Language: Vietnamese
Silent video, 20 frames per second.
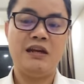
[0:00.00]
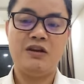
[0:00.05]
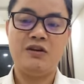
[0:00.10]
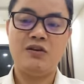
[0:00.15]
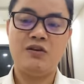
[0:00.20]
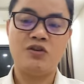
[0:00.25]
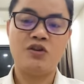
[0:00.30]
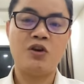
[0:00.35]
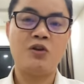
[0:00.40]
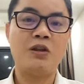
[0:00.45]

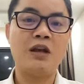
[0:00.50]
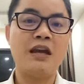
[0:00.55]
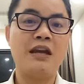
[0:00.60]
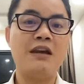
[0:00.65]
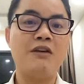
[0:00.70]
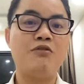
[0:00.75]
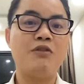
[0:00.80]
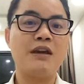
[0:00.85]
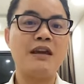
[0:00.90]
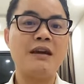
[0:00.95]
nó cho thấy
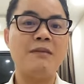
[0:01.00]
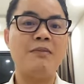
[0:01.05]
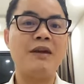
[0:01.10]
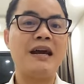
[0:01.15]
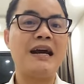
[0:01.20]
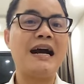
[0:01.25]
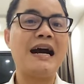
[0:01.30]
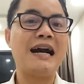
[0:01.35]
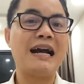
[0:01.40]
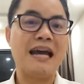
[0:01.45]
cái doanh nghiệp này
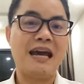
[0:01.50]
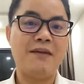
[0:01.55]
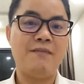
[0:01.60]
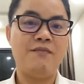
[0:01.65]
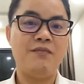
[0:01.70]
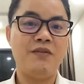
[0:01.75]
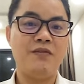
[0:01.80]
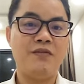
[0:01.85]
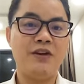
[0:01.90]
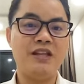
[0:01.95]
khá kém.
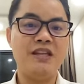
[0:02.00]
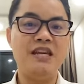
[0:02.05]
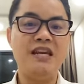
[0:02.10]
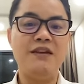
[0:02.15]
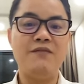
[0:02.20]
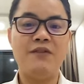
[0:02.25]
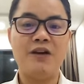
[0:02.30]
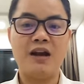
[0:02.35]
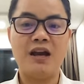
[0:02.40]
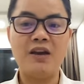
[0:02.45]
Và
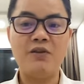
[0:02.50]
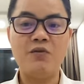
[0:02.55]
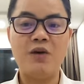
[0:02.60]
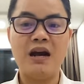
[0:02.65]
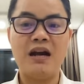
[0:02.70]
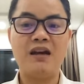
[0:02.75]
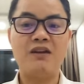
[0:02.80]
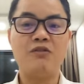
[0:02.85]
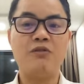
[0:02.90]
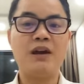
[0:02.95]
nhìn vào kết
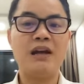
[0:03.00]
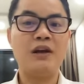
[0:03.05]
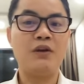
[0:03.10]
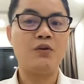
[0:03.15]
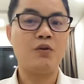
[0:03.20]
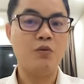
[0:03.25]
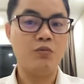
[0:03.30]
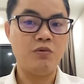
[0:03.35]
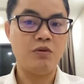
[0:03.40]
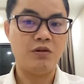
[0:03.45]
quả kinh doanh
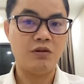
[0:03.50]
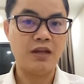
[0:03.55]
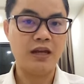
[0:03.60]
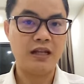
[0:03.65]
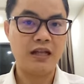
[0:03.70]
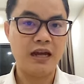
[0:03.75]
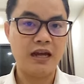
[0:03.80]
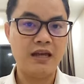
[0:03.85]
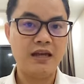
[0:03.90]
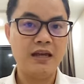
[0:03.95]
cũng có thể
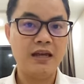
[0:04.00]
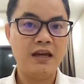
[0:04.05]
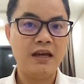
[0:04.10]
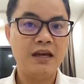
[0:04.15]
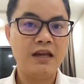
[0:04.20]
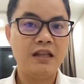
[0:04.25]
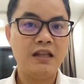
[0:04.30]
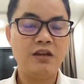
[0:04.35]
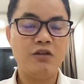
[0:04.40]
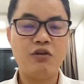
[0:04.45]
thấy
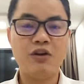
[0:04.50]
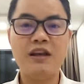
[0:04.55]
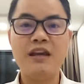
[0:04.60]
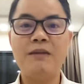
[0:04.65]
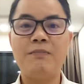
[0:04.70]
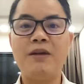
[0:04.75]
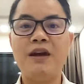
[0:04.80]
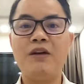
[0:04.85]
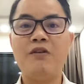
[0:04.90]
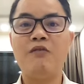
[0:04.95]
thì doanh
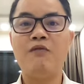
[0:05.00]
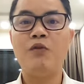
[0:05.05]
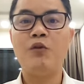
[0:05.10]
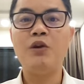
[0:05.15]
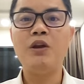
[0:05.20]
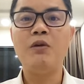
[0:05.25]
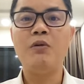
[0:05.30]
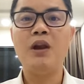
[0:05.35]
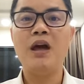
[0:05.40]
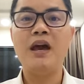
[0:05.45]
nghiệp này có vốn
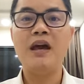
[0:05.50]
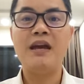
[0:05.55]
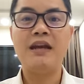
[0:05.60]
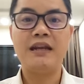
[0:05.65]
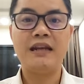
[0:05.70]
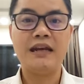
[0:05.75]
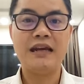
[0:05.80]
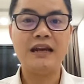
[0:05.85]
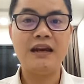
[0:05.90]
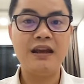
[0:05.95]
điều lệ
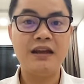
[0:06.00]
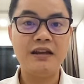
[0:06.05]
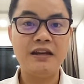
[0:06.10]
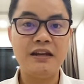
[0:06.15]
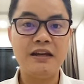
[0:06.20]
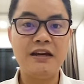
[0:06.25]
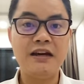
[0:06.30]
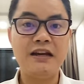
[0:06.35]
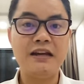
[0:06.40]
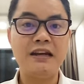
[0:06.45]
hiện nay lên
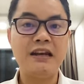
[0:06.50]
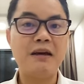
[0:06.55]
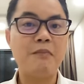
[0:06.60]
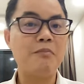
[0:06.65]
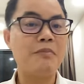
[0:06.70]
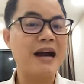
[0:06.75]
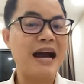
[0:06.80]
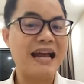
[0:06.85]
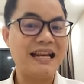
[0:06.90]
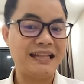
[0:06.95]
đến gần
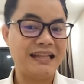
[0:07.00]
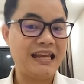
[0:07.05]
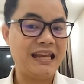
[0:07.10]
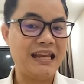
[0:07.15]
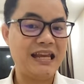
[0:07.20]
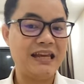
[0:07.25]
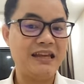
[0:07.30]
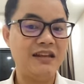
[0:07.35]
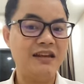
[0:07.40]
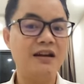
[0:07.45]
năm nghìn tỷ,
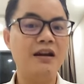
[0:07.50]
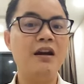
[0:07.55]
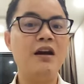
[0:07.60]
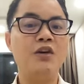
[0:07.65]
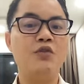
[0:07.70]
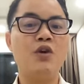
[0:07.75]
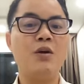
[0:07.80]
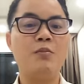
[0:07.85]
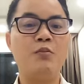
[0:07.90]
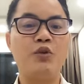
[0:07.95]
nhưng
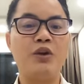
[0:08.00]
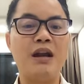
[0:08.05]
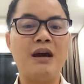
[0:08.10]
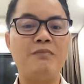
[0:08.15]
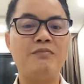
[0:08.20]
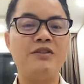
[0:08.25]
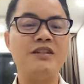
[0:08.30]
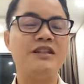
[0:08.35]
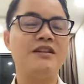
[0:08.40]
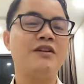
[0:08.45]
lợi nhuận một
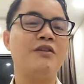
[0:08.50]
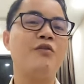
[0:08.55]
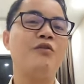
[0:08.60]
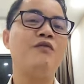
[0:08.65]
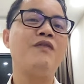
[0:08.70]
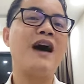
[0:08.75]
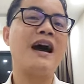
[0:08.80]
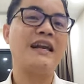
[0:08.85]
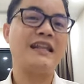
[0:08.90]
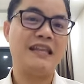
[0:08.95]
năm chỉ được có
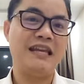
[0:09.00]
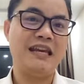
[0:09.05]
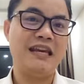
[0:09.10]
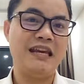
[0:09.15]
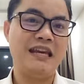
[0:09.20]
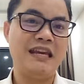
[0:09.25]
vài tỷ,